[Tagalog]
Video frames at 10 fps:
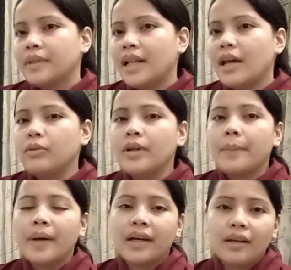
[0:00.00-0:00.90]
Lalo
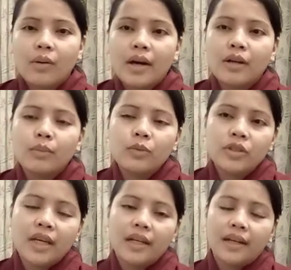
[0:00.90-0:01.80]
na pag araw-araw mo
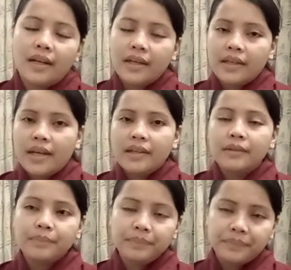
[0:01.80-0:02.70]
siya ilalagyan,